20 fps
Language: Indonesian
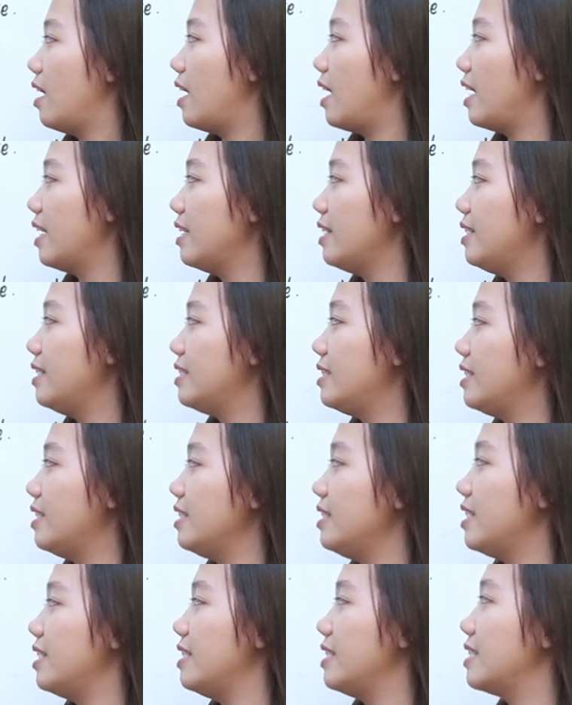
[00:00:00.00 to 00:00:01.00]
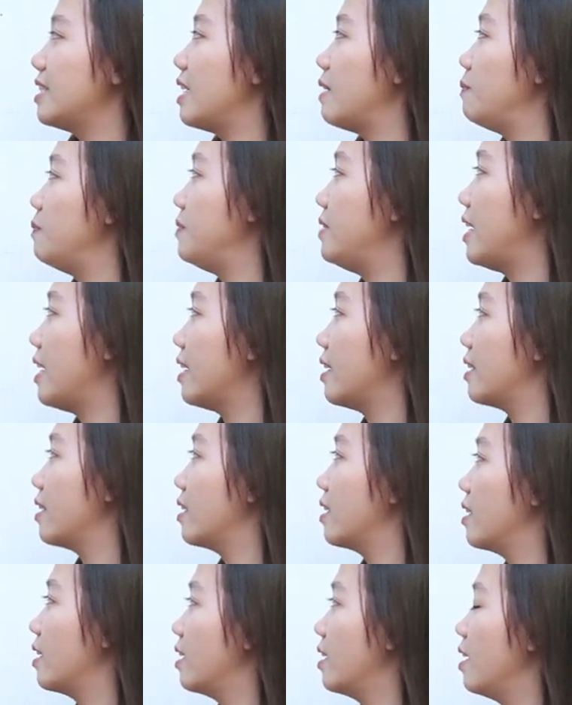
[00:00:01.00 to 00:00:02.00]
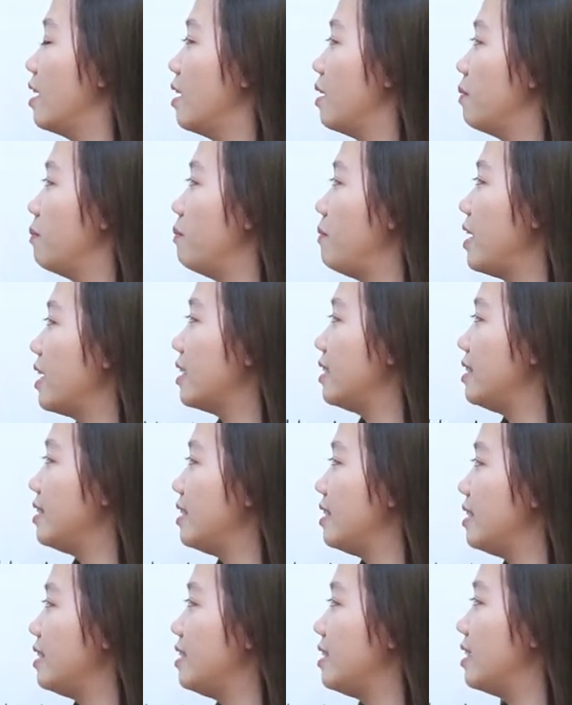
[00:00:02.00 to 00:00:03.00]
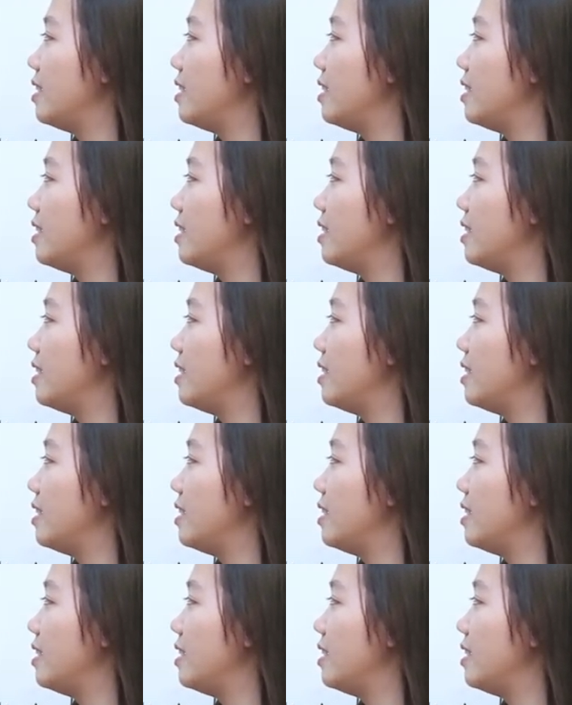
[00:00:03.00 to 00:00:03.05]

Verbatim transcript: I di sini jadi subjek, make di sini